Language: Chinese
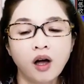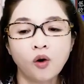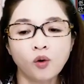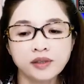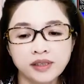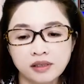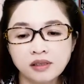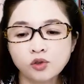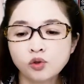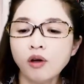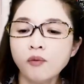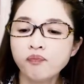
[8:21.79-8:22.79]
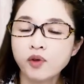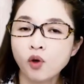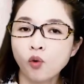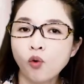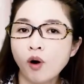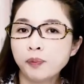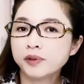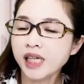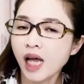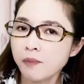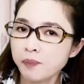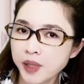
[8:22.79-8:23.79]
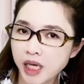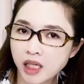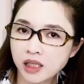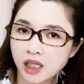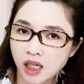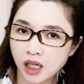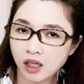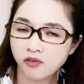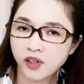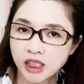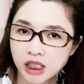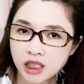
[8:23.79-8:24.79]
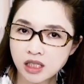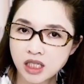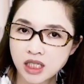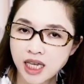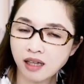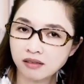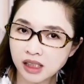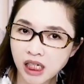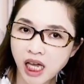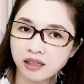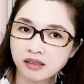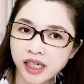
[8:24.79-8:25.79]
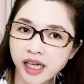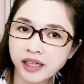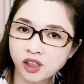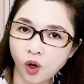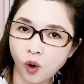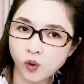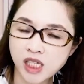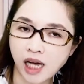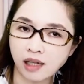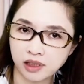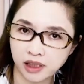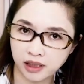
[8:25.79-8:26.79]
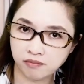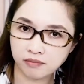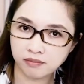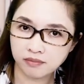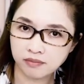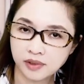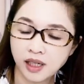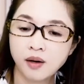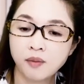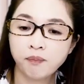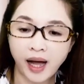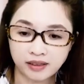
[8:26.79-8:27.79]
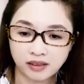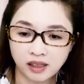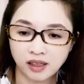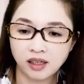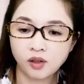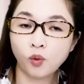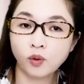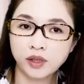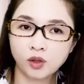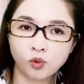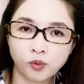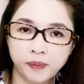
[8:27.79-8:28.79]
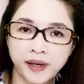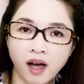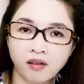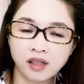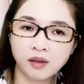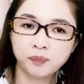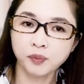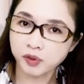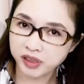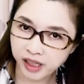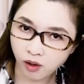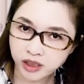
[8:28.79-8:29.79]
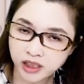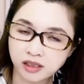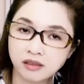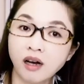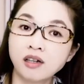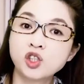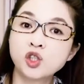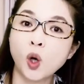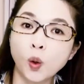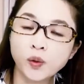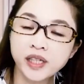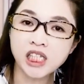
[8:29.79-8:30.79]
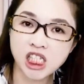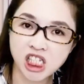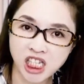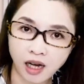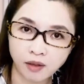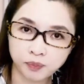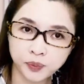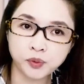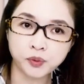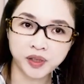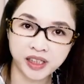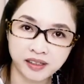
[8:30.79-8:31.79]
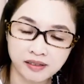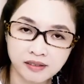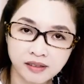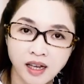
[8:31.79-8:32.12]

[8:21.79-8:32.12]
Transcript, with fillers: 我只是说，我不像别的分析师一样天天有涨停。but 我的股票呢，不小心很容易涨不停。